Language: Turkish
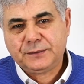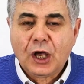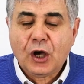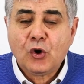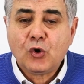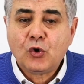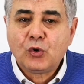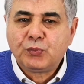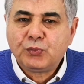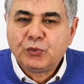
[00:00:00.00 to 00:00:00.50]

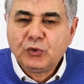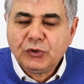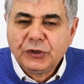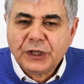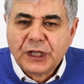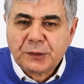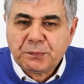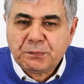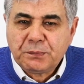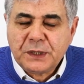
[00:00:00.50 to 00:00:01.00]
Yahu
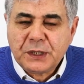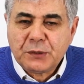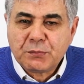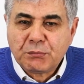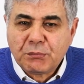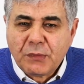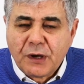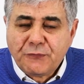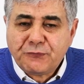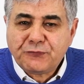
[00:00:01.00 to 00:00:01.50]
bunlar bir
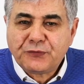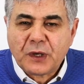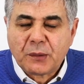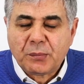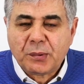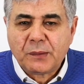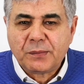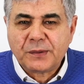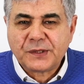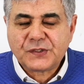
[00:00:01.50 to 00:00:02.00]

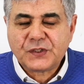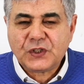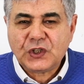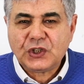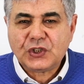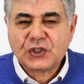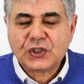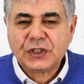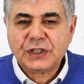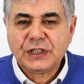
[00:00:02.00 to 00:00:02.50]
mafya babası
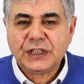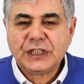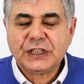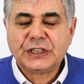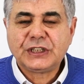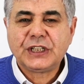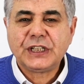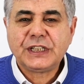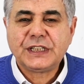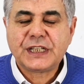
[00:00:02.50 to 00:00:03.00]
için
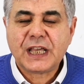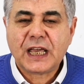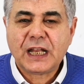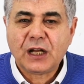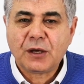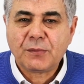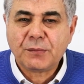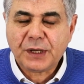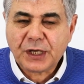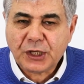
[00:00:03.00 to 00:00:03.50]
iki
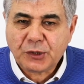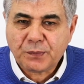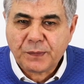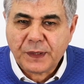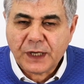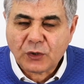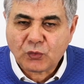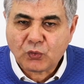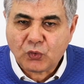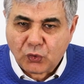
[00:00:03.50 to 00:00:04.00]
kelam
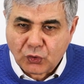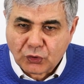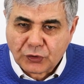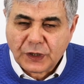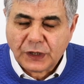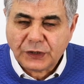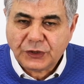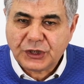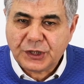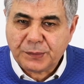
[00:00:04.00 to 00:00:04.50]
etmeye
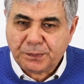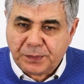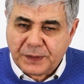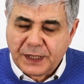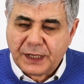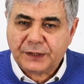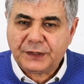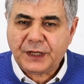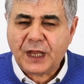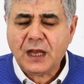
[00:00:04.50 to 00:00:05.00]
korkan
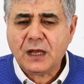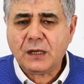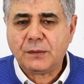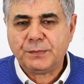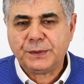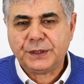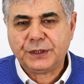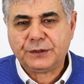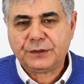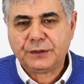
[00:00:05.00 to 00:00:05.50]
tipler değil
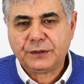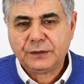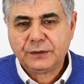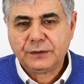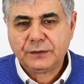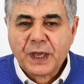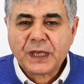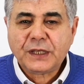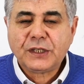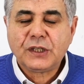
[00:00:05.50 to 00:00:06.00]
mi?
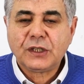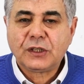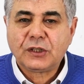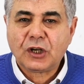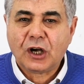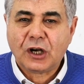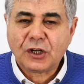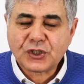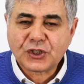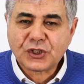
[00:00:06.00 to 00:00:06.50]
Peki
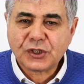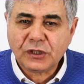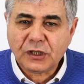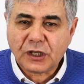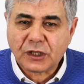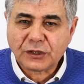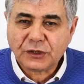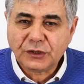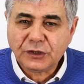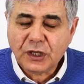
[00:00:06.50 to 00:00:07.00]

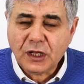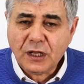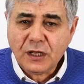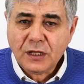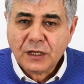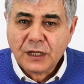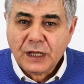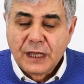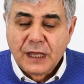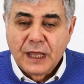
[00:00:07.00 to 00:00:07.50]

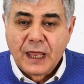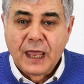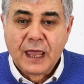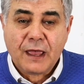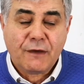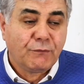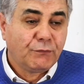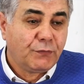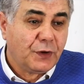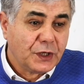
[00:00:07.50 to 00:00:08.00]
karşılarında
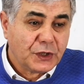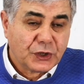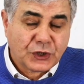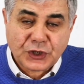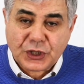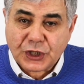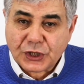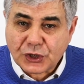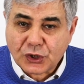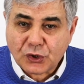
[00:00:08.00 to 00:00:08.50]

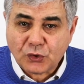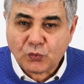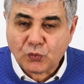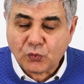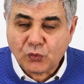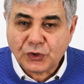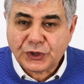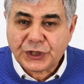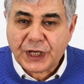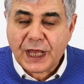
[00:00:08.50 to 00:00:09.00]
envai çeşit
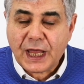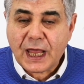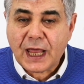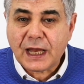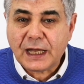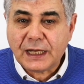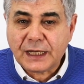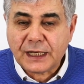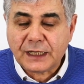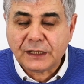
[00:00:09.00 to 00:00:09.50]
ülkeye
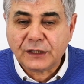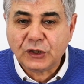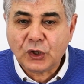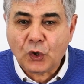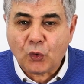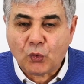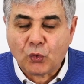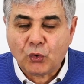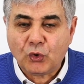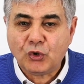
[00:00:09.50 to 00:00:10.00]

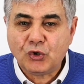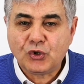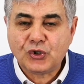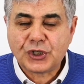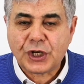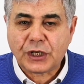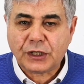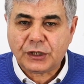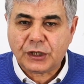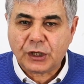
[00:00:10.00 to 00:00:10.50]
ellerinde
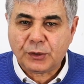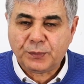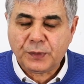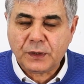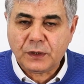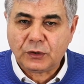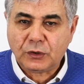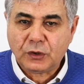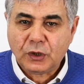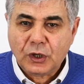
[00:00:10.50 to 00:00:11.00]
oyuncak
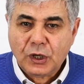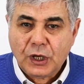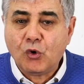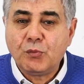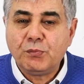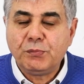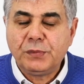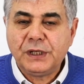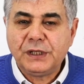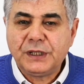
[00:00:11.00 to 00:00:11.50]
yapan
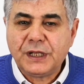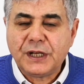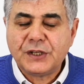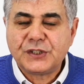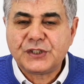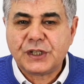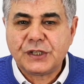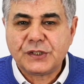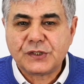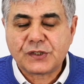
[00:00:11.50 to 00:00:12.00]
on
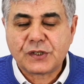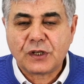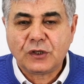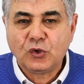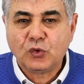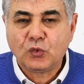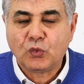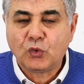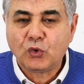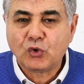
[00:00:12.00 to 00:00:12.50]
binlerce
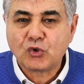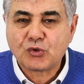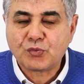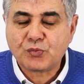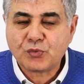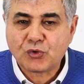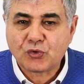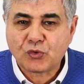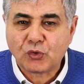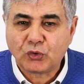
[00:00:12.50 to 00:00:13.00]
insanın
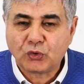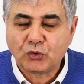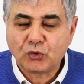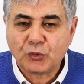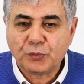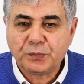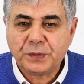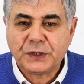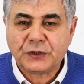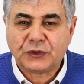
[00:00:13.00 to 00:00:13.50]
oluşmuş
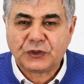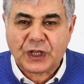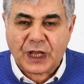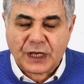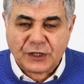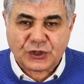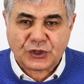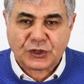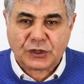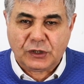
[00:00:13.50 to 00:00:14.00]
olduğu bir
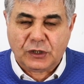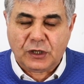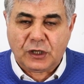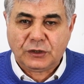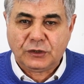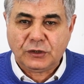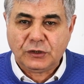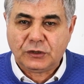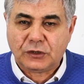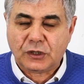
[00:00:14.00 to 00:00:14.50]

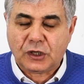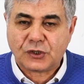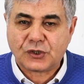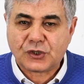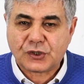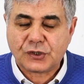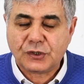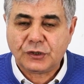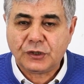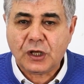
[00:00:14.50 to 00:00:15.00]
teşkilatın
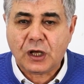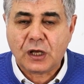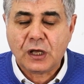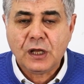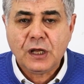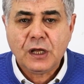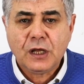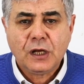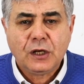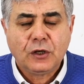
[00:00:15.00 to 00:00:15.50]

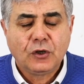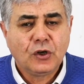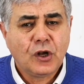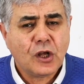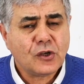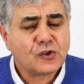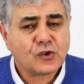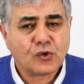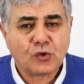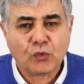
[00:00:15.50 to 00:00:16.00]
karşısında
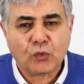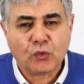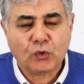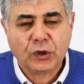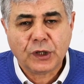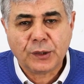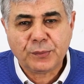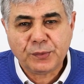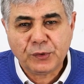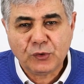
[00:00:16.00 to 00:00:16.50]
nasıl
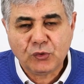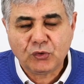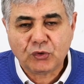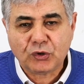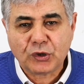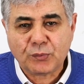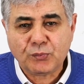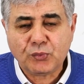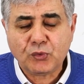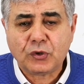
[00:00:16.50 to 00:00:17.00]

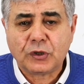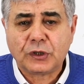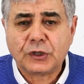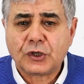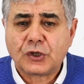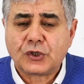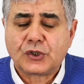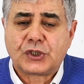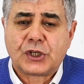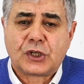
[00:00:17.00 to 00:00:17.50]
olabiliyor da bu
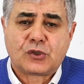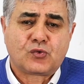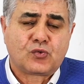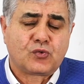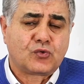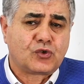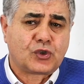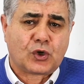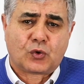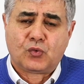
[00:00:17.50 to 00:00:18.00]
kadar
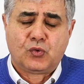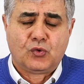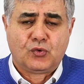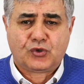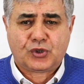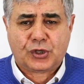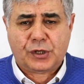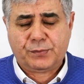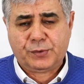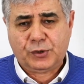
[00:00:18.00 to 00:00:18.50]
cesurca
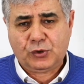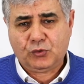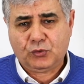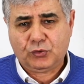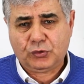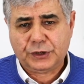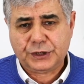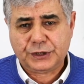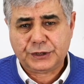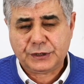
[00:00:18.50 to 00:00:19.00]

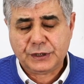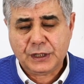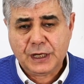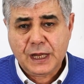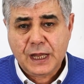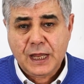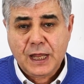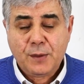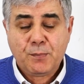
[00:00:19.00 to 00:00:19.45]
konuşabiliyorlar?